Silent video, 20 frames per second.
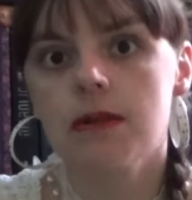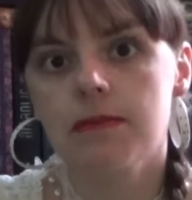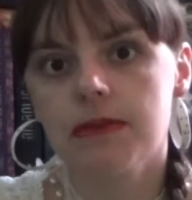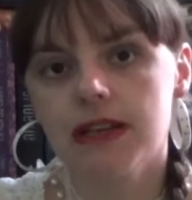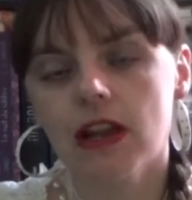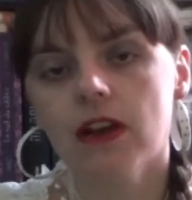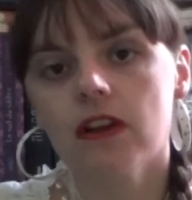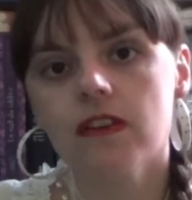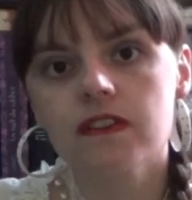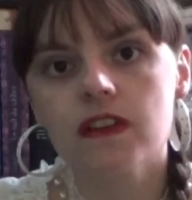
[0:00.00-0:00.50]

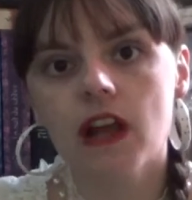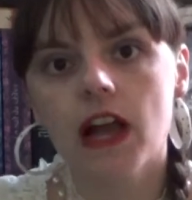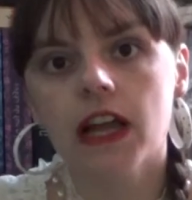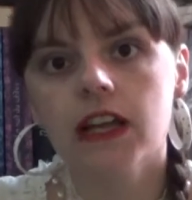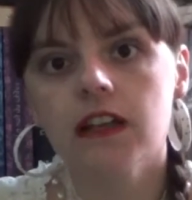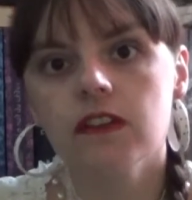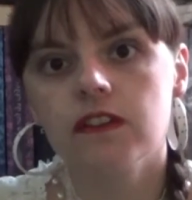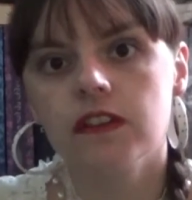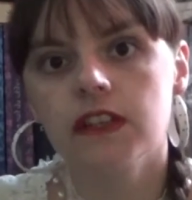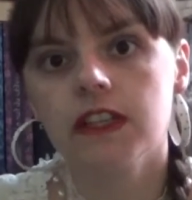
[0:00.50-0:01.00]
mais là on va
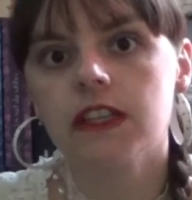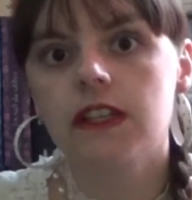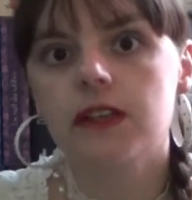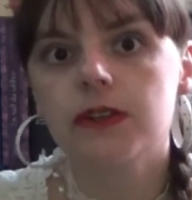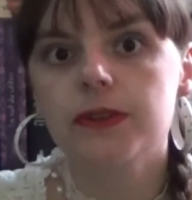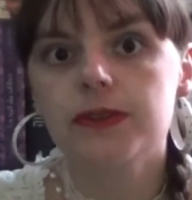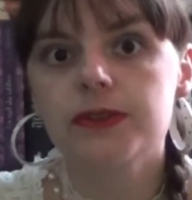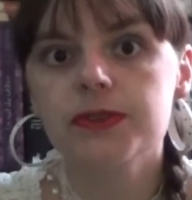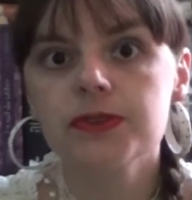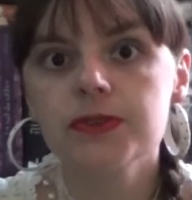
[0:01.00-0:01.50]
arriver
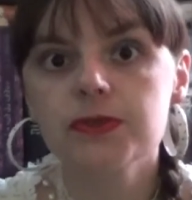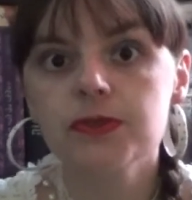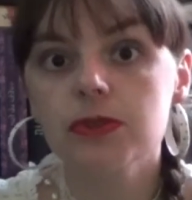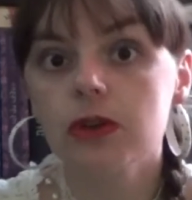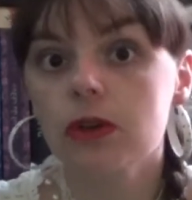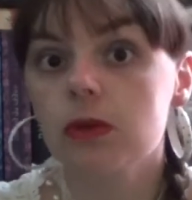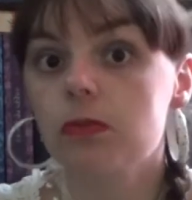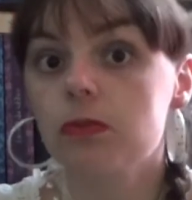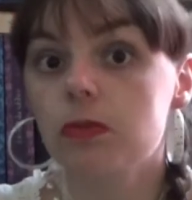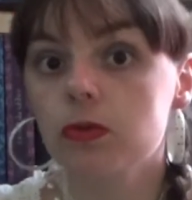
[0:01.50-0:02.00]

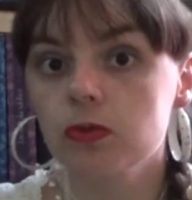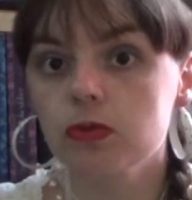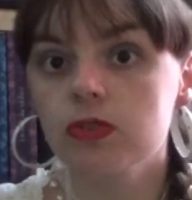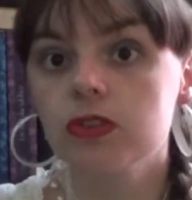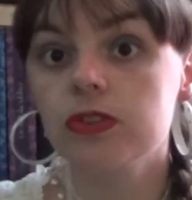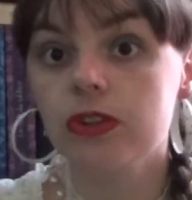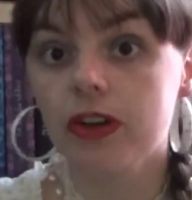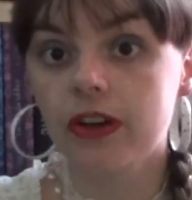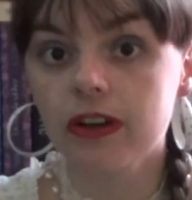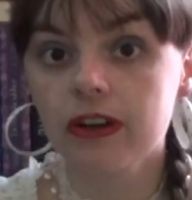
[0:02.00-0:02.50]
sur mon coup de
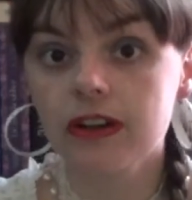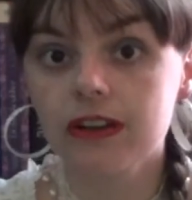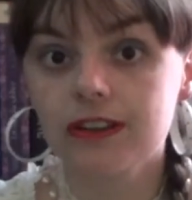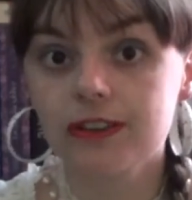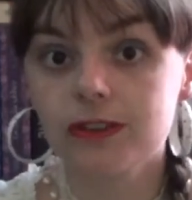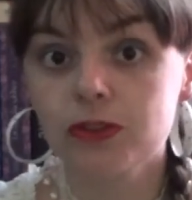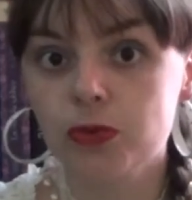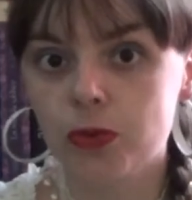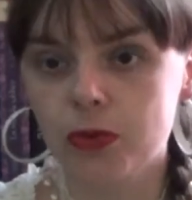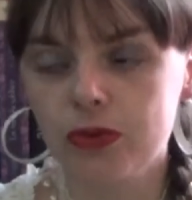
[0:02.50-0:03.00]
cœur
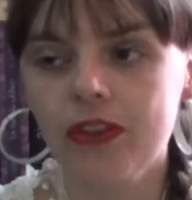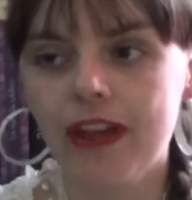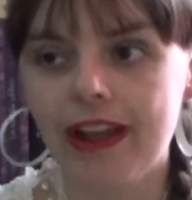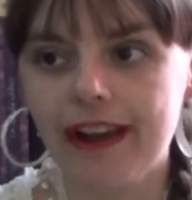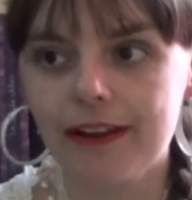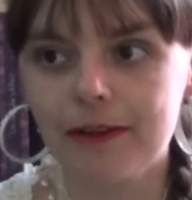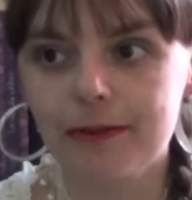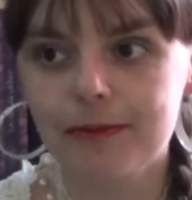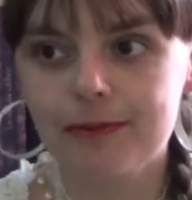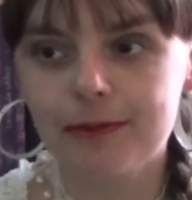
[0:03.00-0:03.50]
total.